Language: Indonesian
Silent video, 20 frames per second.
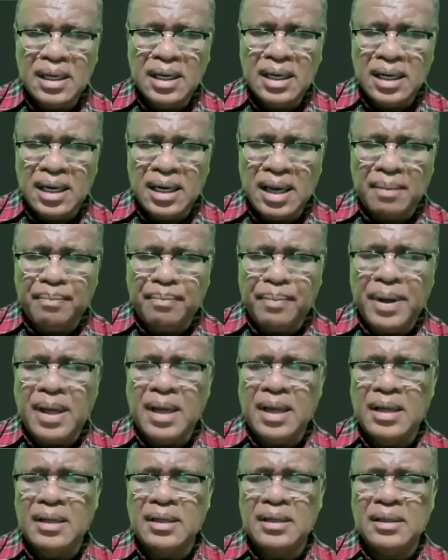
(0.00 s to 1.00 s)

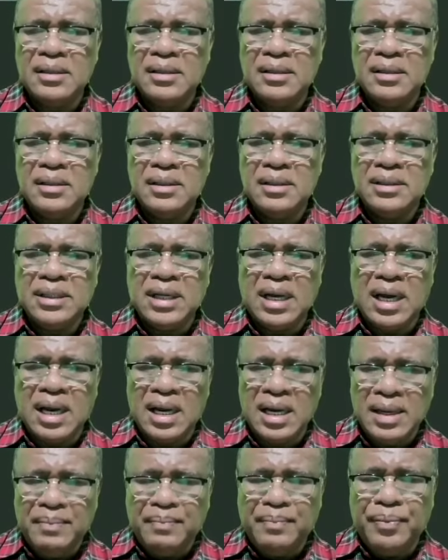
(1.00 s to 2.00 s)
Kenapa?
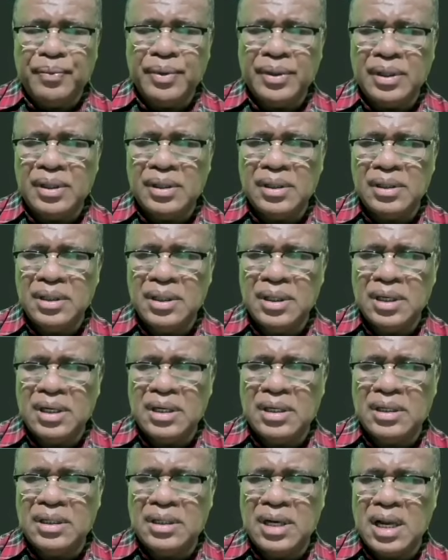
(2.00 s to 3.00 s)
Sekalipun
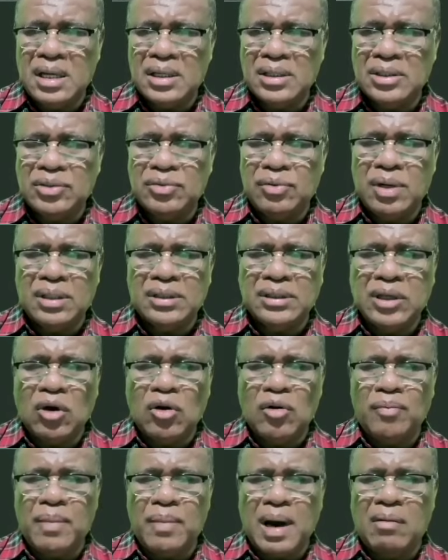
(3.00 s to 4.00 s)
sudah
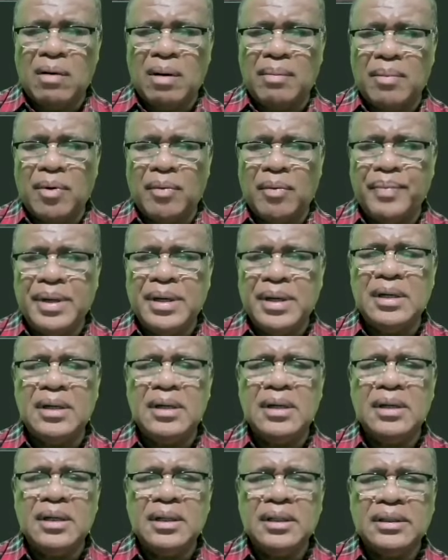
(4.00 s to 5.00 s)
tahu bawa mobil,
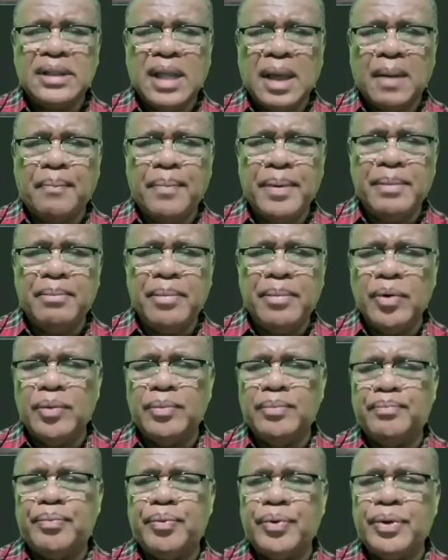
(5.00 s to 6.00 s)
tapi
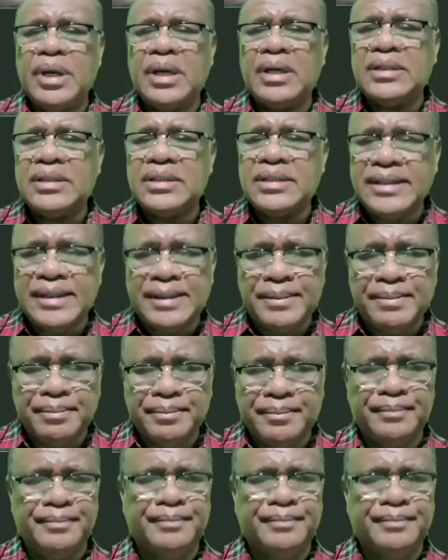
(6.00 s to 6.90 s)
belum punya SIM.